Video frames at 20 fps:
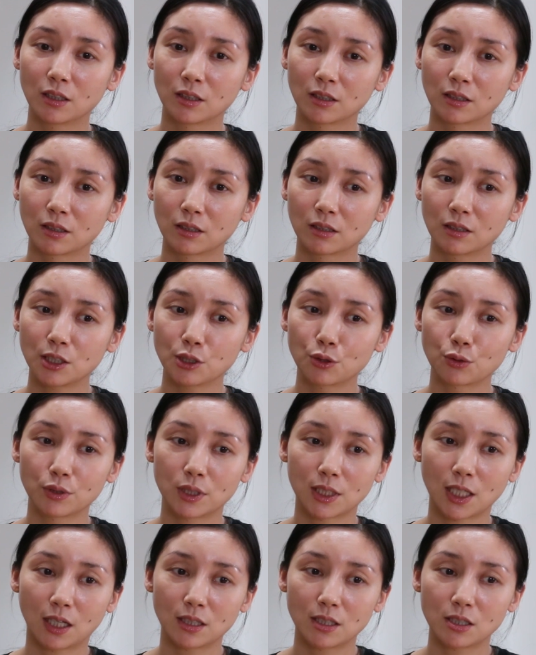嗯，艺术
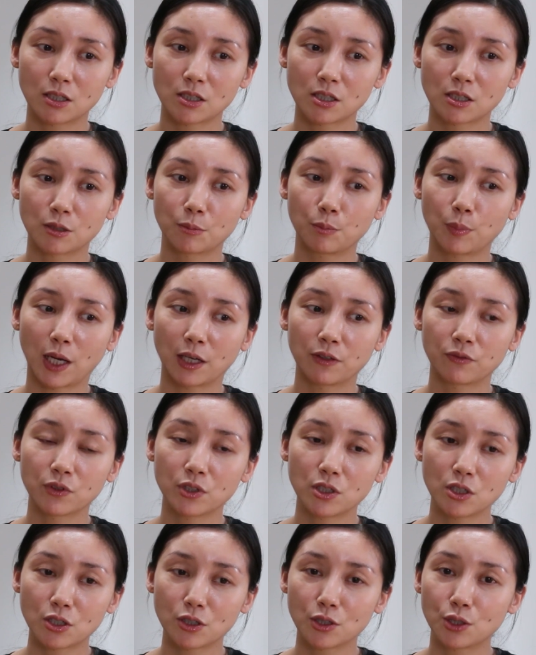家其实百
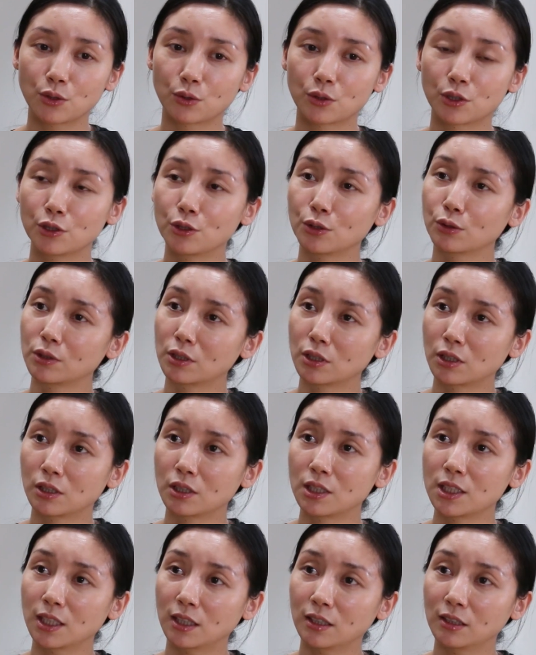分之九十九的
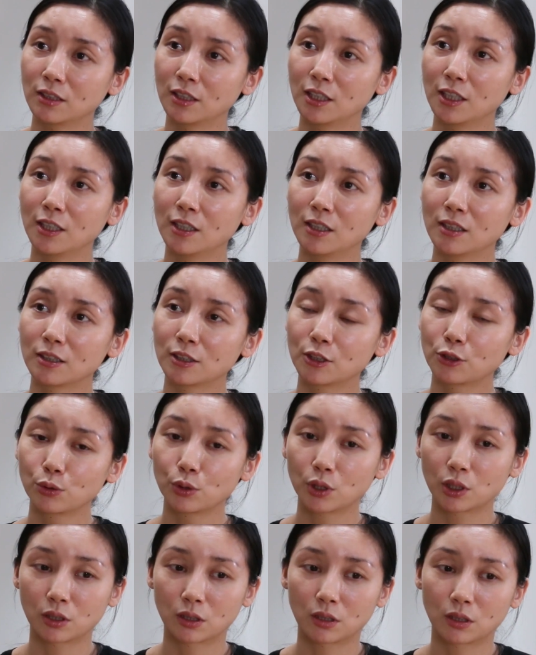时间，
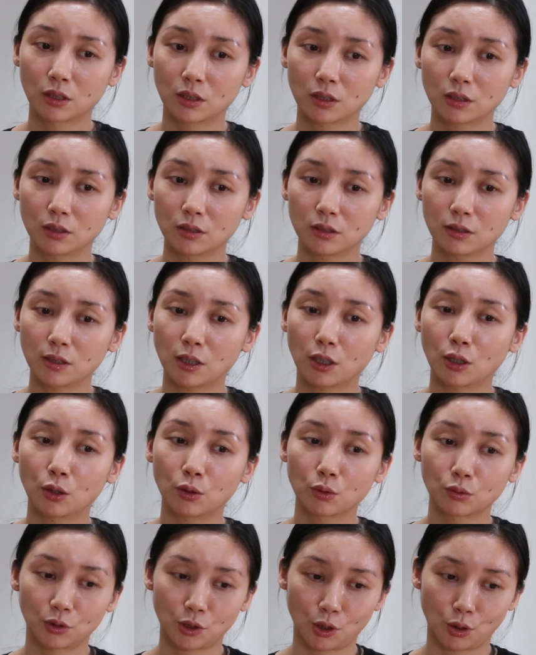都是
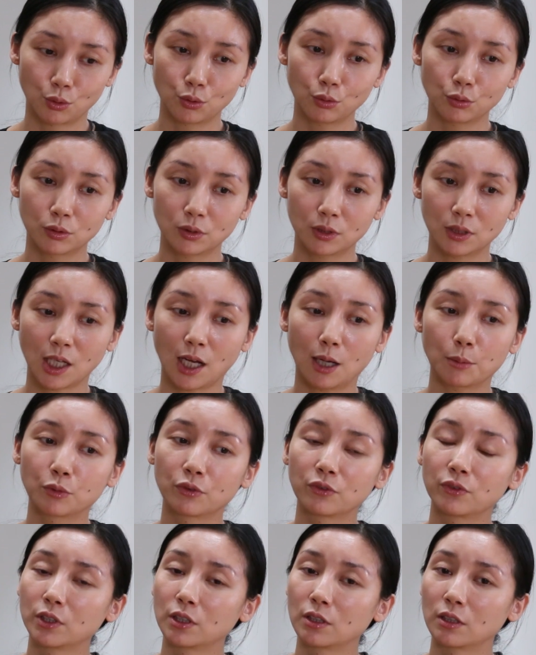要投入大
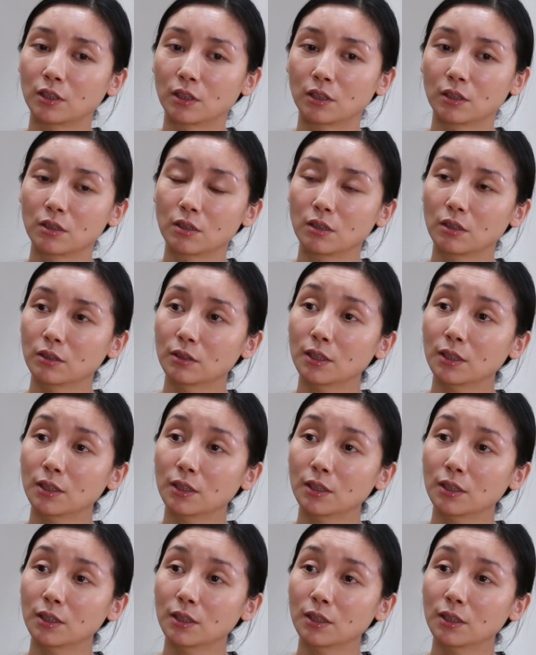部分的。